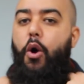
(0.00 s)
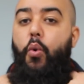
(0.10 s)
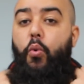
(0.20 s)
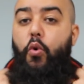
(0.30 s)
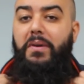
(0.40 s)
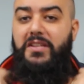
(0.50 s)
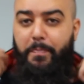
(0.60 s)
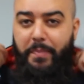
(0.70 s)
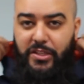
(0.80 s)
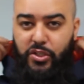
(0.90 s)

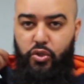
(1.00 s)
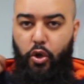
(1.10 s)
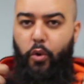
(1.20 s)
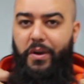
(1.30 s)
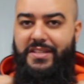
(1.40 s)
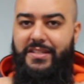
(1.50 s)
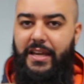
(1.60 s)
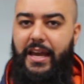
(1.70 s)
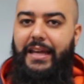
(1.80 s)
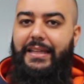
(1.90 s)
algumas pessoas
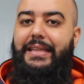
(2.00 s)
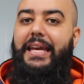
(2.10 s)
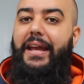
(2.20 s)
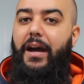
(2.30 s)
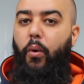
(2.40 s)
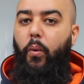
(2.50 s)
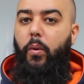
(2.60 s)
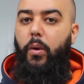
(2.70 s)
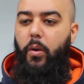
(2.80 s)
terão